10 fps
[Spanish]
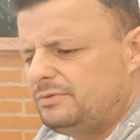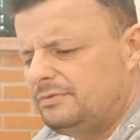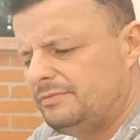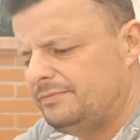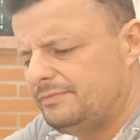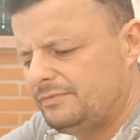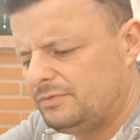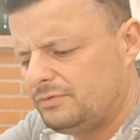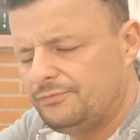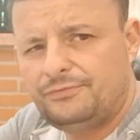un,
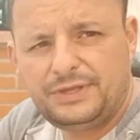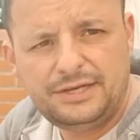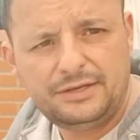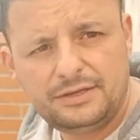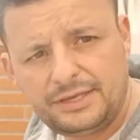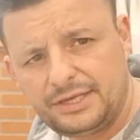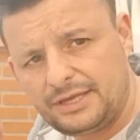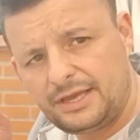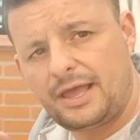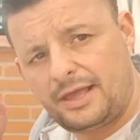un fil
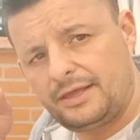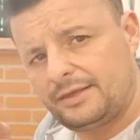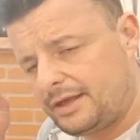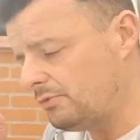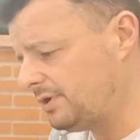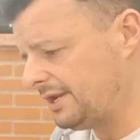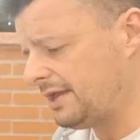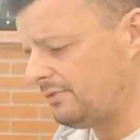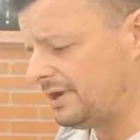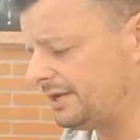eh, eh,
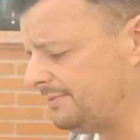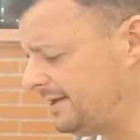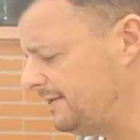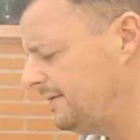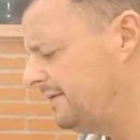agujereado arriba